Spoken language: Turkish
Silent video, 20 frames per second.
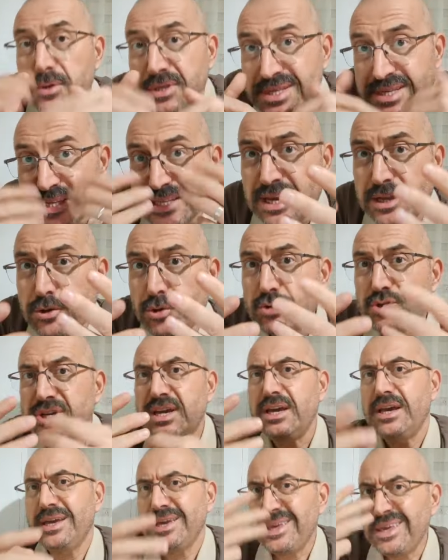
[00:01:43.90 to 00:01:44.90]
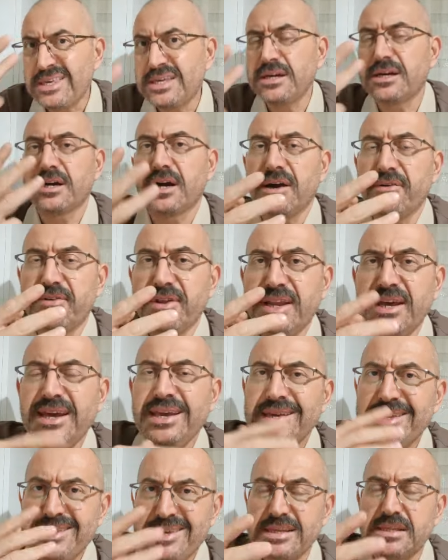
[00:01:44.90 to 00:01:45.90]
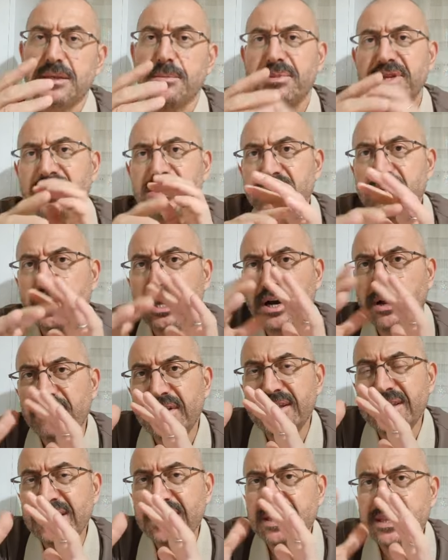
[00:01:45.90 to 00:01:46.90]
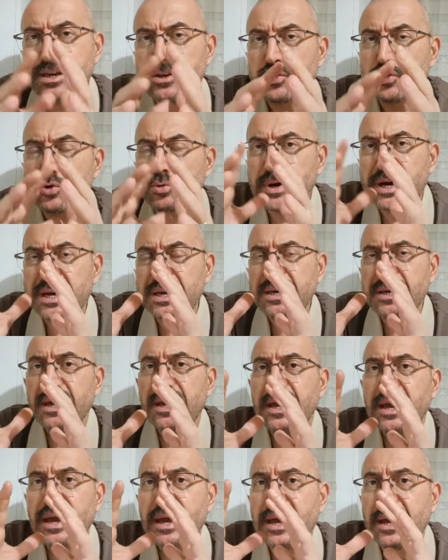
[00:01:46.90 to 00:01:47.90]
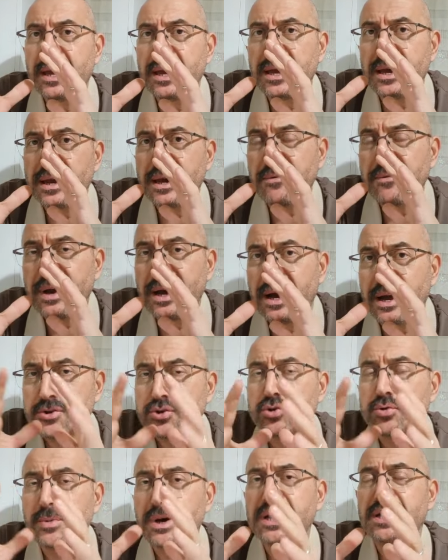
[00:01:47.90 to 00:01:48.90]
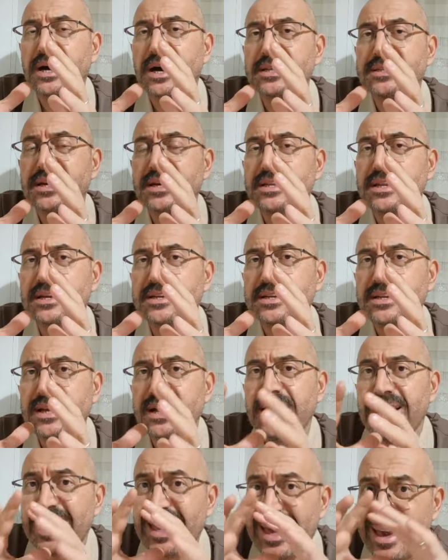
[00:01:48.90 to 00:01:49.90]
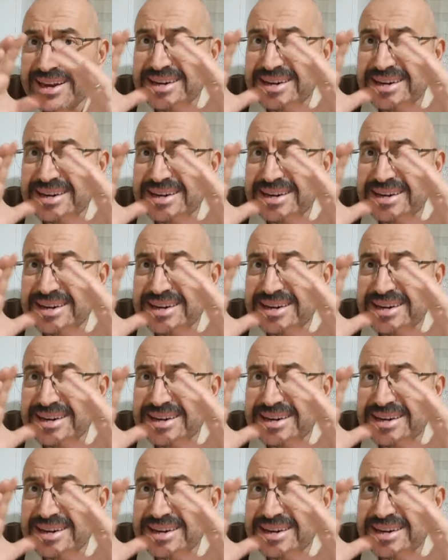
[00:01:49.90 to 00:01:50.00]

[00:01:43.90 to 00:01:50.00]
Sizden önce iki kafile gitti. Birinci kafilede yedek subay e, ve as subay adaylarıyla